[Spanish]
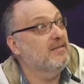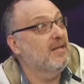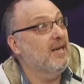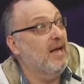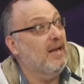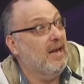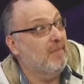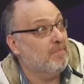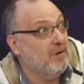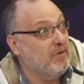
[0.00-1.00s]

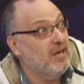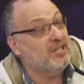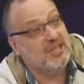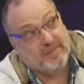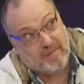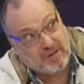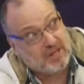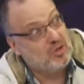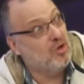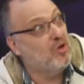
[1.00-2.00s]
la, Privilege que te permite ir
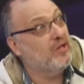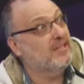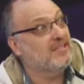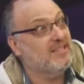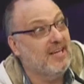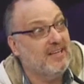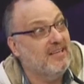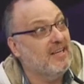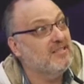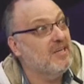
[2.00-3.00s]
todos los días está a
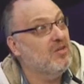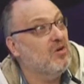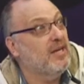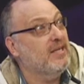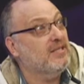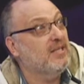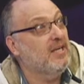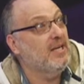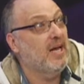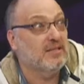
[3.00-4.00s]
36 dólares y
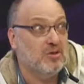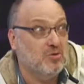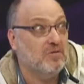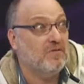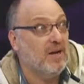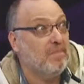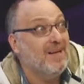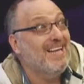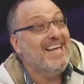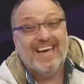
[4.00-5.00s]
la Exclusive Club
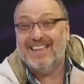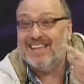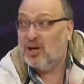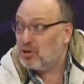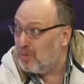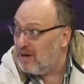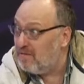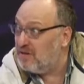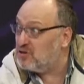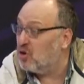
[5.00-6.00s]
que te da otros
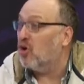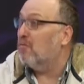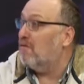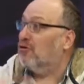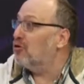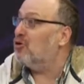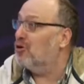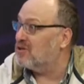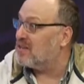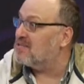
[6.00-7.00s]
beneficios como fotos con
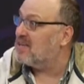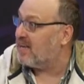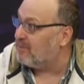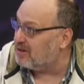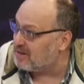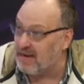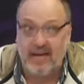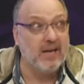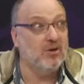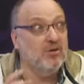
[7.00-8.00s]
los artistas que vamos a
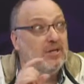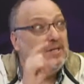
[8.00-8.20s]
traer, ¿no?